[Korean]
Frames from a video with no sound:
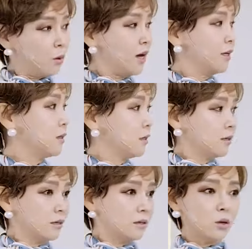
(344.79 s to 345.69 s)

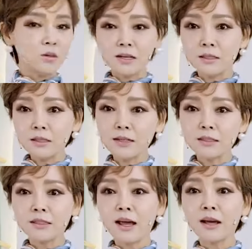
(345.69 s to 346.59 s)
화이트 정장
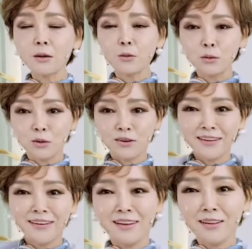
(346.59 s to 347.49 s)
슬랙스 딱 입고
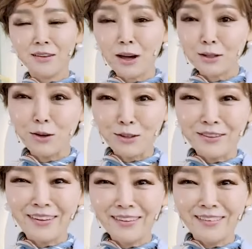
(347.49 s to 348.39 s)
나가는 거
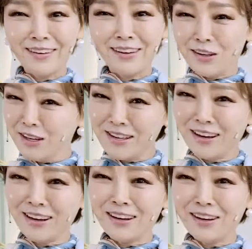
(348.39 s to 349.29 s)
어때요?
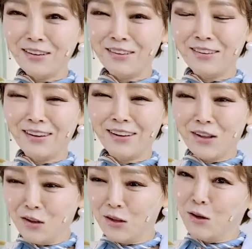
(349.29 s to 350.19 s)
이상한가요?
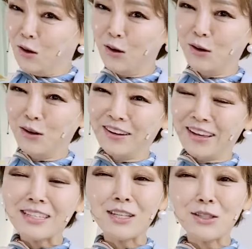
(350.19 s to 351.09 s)
예뻐요. 아,
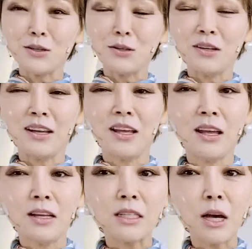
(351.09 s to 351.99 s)
괜찮죠. 네.
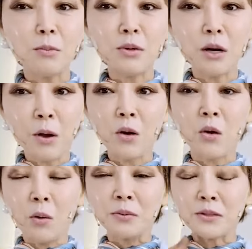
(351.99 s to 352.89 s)
스카프가
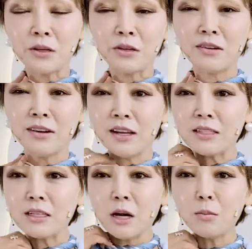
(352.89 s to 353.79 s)
별거 없어요.
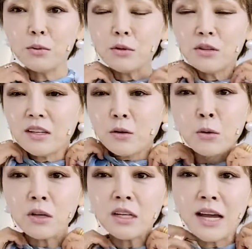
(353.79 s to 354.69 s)
스카프를
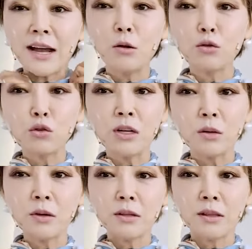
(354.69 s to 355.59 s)
요렇게 잘
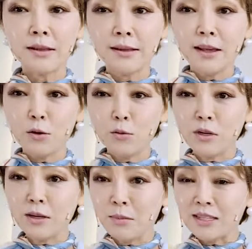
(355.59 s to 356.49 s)
연출하면
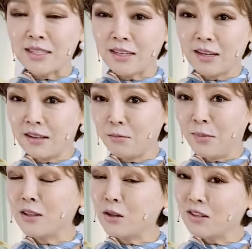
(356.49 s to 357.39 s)
우리 마치
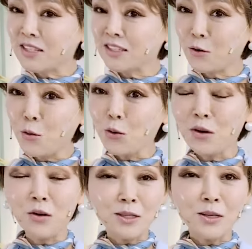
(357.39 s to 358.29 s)
만들어진
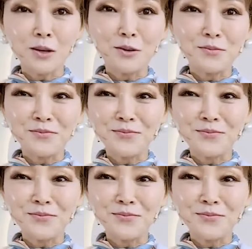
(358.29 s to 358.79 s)
그런 것처럼